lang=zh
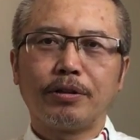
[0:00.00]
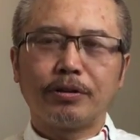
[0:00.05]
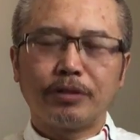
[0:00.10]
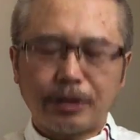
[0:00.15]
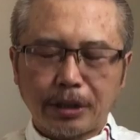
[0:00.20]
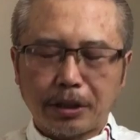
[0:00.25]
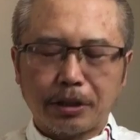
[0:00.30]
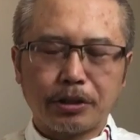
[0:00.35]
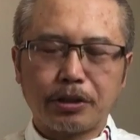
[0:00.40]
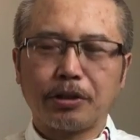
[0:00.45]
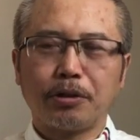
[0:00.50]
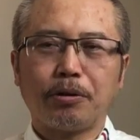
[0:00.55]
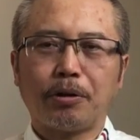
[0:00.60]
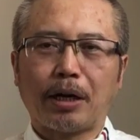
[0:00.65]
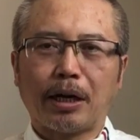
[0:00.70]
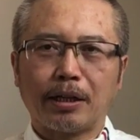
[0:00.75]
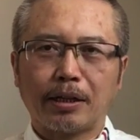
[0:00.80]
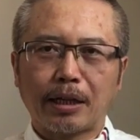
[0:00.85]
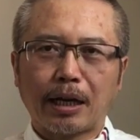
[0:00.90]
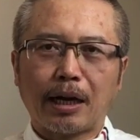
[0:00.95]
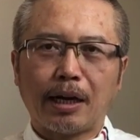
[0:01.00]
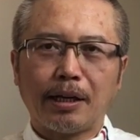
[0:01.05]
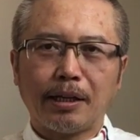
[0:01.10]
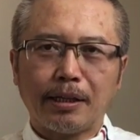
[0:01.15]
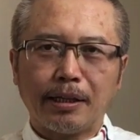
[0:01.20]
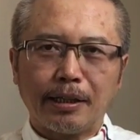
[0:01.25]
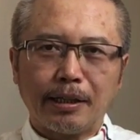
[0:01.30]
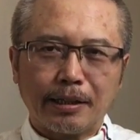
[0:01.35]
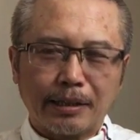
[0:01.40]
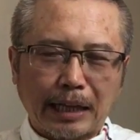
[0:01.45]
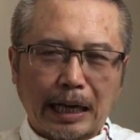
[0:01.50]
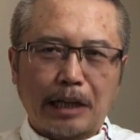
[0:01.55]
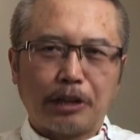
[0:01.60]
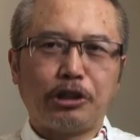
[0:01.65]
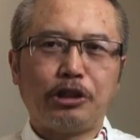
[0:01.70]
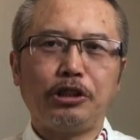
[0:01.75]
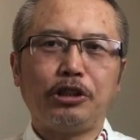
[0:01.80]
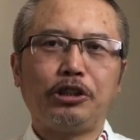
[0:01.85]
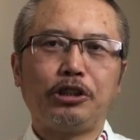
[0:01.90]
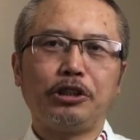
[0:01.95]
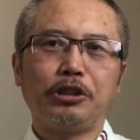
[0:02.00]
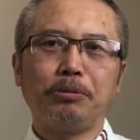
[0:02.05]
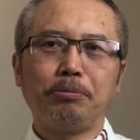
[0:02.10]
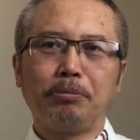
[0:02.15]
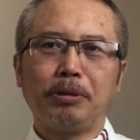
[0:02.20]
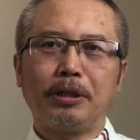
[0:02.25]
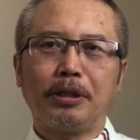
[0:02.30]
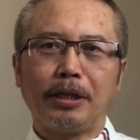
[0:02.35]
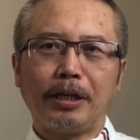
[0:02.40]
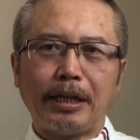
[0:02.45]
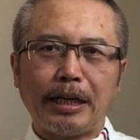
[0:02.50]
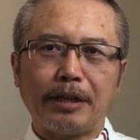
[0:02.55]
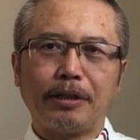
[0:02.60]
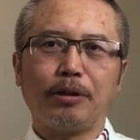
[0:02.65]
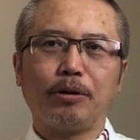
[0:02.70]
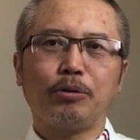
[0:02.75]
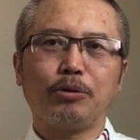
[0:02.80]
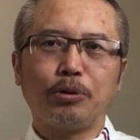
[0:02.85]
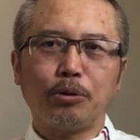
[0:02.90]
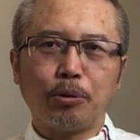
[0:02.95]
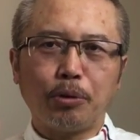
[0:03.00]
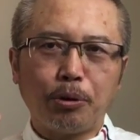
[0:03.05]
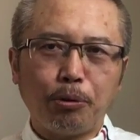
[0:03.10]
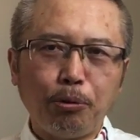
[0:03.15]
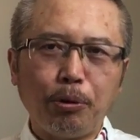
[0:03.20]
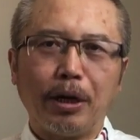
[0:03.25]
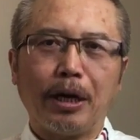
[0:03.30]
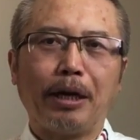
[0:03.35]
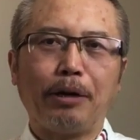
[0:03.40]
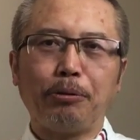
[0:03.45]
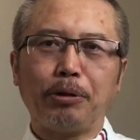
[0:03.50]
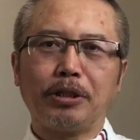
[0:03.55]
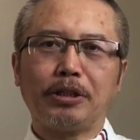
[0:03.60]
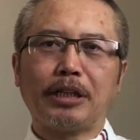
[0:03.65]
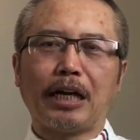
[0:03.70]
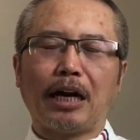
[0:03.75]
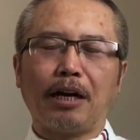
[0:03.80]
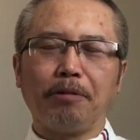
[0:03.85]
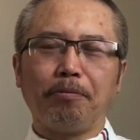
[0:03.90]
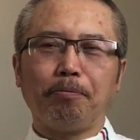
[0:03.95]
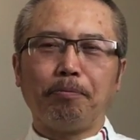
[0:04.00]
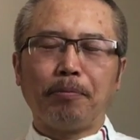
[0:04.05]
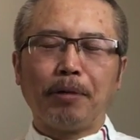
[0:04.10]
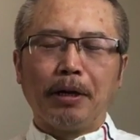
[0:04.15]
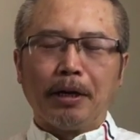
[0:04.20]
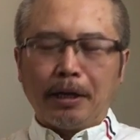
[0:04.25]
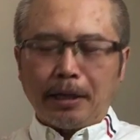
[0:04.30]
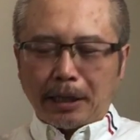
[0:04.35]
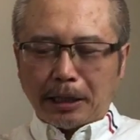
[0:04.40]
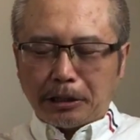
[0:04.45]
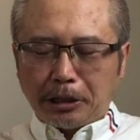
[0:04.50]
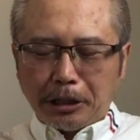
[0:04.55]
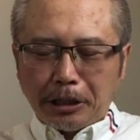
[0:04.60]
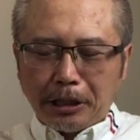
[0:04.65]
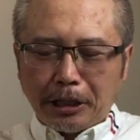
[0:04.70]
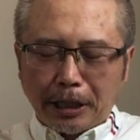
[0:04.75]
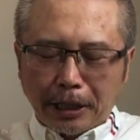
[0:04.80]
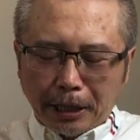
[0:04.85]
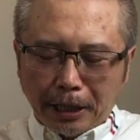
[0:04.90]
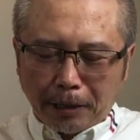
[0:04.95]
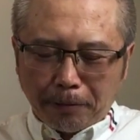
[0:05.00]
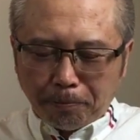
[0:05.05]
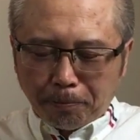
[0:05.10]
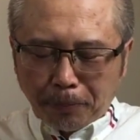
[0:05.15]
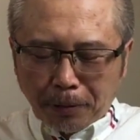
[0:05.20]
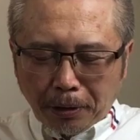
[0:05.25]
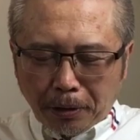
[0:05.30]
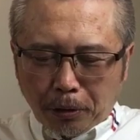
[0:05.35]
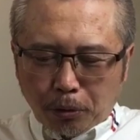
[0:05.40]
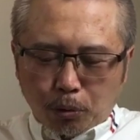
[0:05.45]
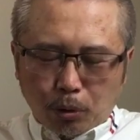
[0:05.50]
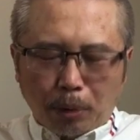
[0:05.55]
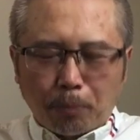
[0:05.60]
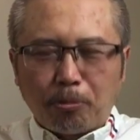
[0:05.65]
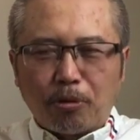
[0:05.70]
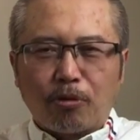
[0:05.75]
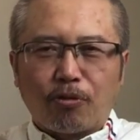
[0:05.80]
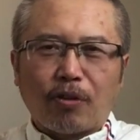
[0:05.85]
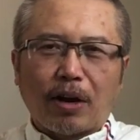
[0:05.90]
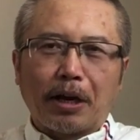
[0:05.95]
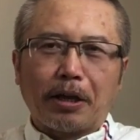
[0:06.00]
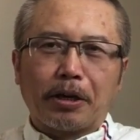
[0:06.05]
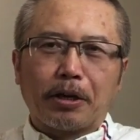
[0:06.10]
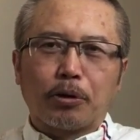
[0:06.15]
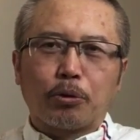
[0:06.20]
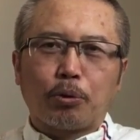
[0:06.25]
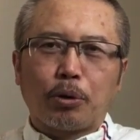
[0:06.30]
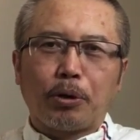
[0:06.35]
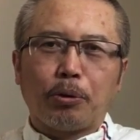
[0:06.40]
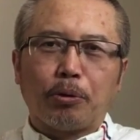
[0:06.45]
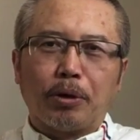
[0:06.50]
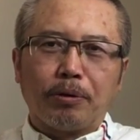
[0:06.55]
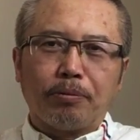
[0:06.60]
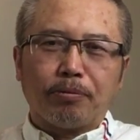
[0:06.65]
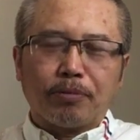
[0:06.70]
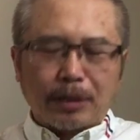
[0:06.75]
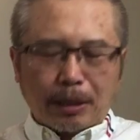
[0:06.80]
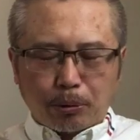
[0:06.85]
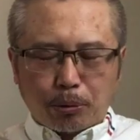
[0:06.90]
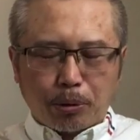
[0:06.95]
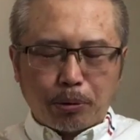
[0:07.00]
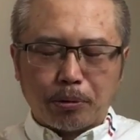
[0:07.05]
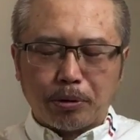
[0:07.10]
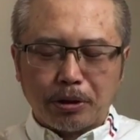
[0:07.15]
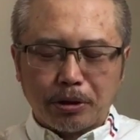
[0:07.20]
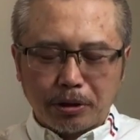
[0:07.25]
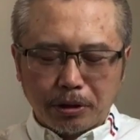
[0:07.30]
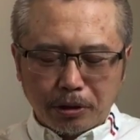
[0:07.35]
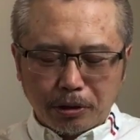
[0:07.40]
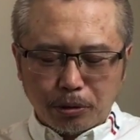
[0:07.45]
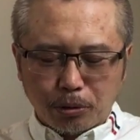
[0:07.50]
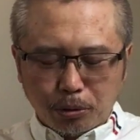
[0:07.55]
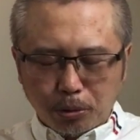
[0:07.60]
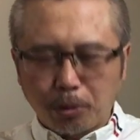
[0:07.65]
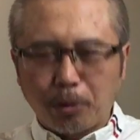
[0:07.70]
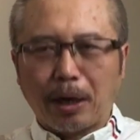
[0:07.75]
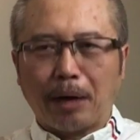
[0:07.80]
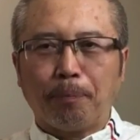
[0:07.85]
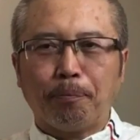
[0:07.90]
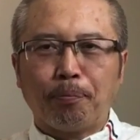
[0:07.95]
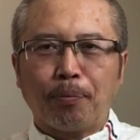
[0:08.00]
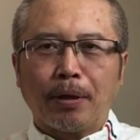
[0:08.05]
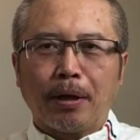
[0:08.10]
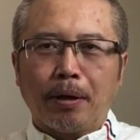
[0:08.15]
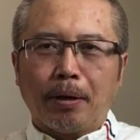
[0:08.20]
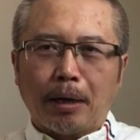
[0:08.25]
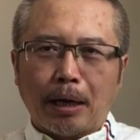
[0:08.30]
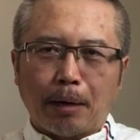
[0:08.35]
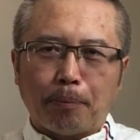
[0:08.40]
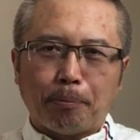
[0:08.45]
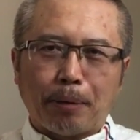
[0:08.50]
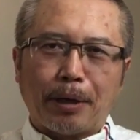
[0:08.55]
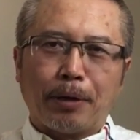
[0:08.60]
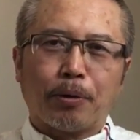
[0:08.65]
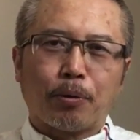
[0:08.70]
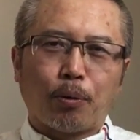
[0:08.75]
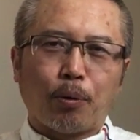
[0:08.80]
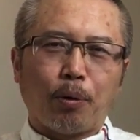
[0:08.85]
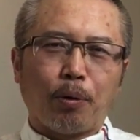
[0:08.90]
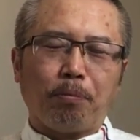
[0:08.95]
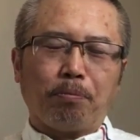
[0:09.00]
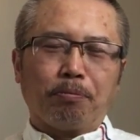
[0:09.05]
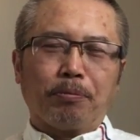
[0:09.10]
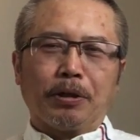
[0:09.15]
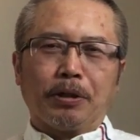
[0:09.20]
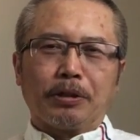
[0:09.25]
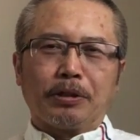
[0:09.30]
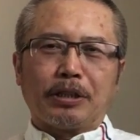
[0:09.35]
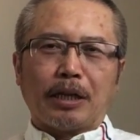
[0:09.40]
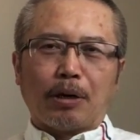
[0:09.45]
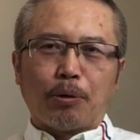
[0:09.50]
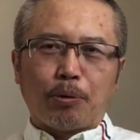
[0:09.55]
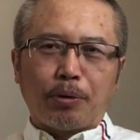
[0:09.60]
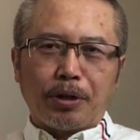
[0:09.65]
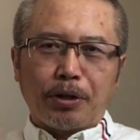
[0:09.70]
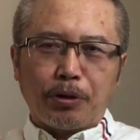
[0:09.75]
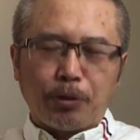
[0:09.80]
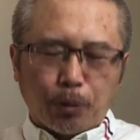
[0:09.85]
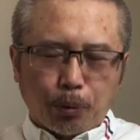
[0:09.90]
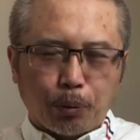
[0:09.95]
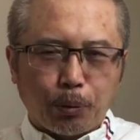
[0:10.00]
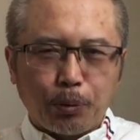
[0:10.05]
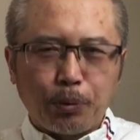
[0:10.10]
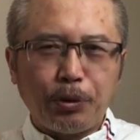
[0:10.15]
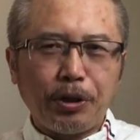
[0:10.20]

这个时候啊，他。打击习近平的念头就会越来越强。那今天呢，川普发了一个推文，他推文是说啊啊，美国将会有